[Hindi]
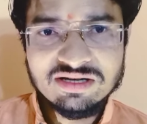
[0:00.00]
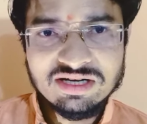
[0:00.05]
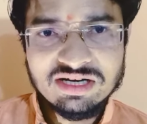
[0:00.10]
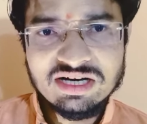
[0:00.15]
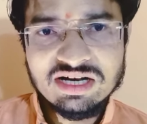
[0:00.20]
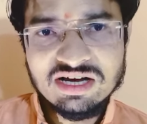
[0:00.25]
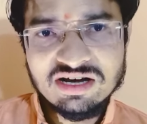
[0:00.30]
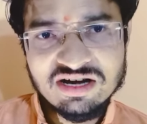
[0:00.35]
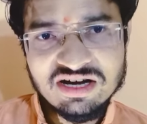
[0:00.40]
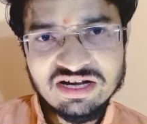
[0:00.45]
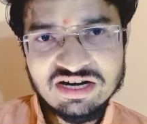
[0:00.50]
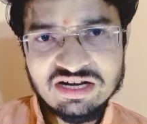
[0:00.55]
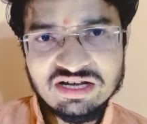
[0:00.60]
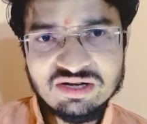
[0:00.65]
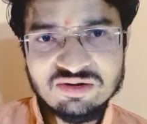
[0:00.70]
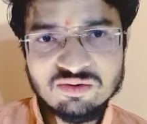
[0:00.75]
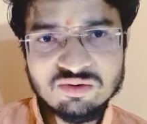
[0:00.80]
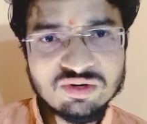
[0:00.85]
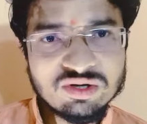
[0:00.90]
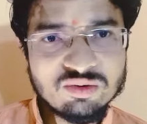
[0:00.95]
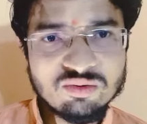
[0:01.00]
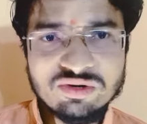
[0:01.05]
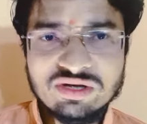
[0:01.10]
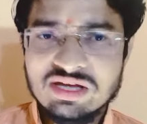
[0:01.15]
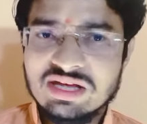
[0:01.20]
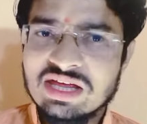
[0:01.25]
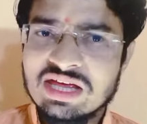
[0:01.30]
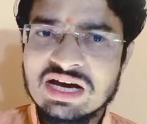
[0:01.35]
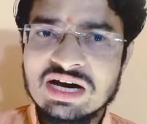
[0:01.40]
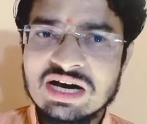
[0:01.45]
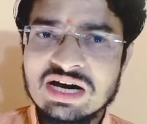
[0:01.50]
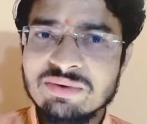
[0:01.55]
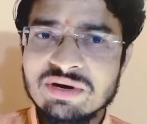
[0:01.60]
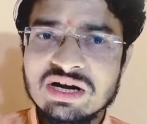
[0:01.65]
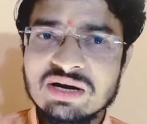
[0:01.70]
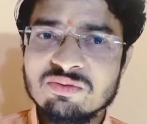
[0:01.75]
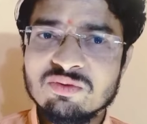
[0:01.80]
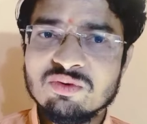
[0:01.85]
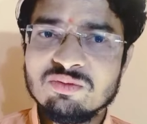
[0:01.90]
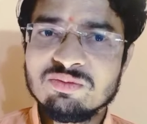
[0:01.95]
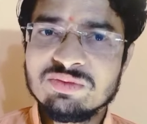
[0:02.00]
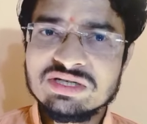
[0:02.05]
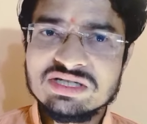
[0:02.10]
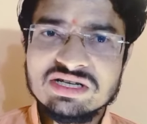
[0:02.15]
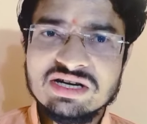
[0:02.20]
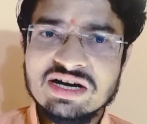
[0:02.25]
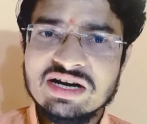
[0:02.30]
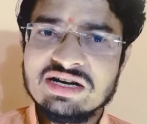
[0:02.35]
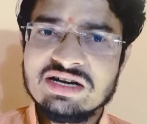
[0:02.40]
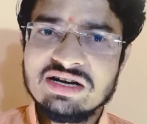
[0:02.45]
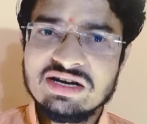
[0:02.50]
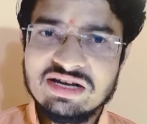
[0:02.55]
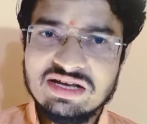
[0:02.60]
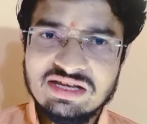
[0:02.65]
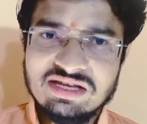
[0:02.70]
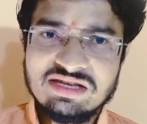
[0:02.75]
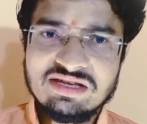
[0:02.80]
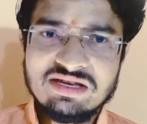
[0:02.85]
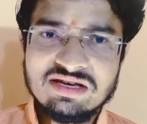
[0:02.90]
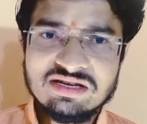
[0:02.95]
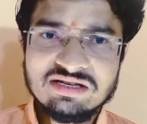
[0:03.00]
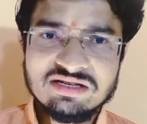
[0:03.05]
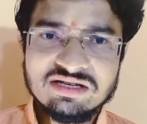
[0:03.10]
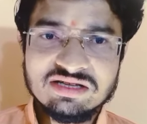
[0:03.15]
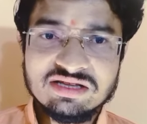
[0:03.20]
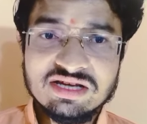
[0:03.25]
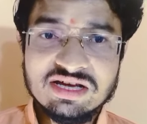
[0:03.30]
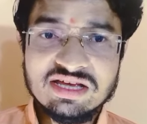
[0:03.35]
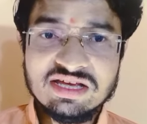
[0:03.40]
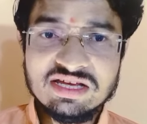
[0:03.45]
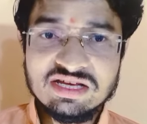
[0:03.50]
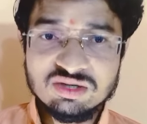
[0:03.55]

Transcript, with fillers: लगा रहे हो क्योंकि यहाँ पर आपको मिसगाइड नहीं किया जाता है